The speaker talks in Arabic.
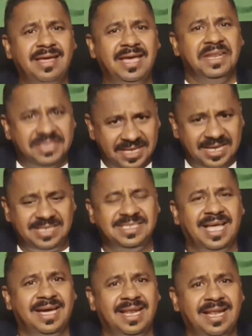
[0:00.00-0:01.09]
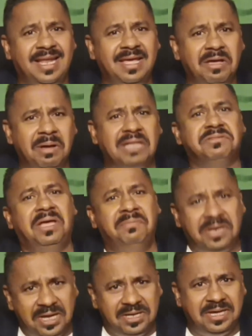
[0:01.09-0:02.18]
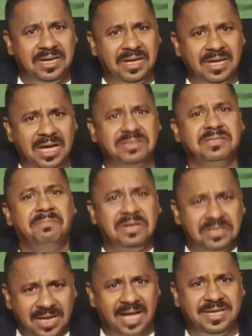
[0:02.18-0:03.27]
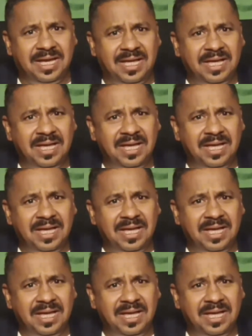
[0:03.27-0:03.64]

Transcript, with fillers: اريتريا اشتغل حتى امريكي حتى بريطانيا